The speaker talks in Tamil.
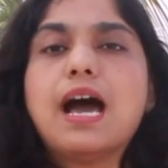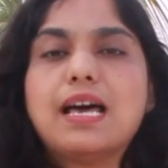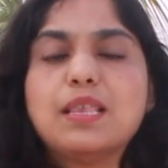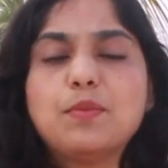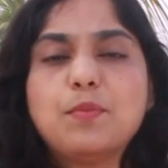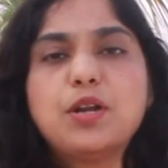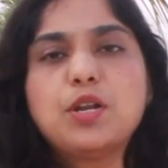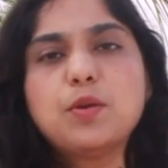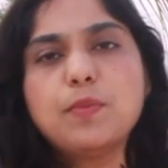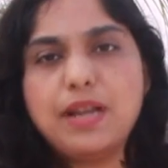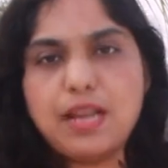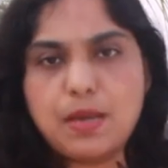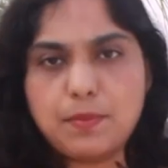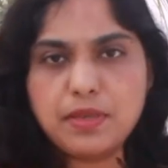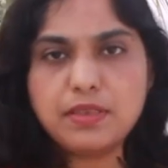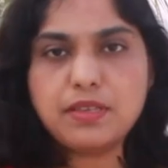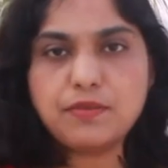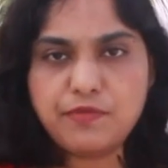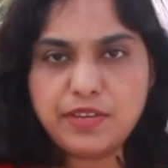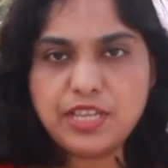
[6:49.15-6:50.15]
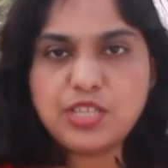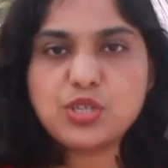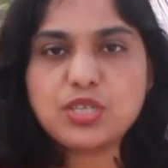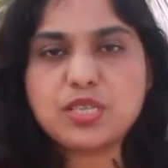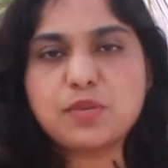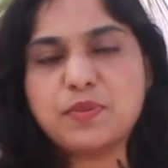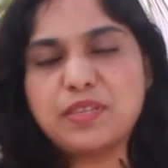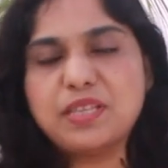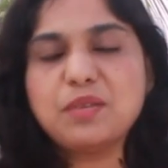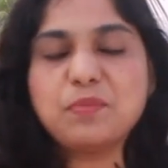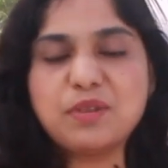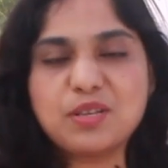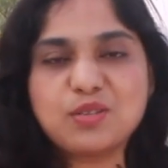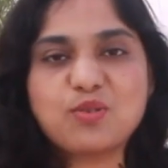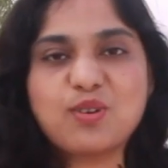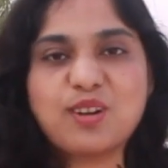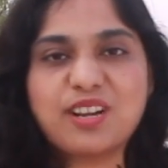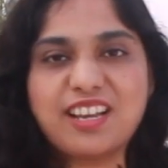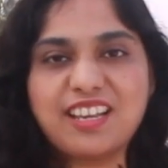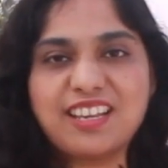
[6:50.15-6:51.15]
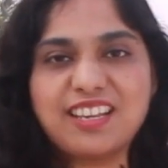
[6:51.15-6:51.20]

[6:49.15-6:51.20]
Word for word: அது மட்டும் இல்லாமல் இந்த ஃபீச்சர்ஸை பற்றி இப்போ நான் சொல்கிறேன்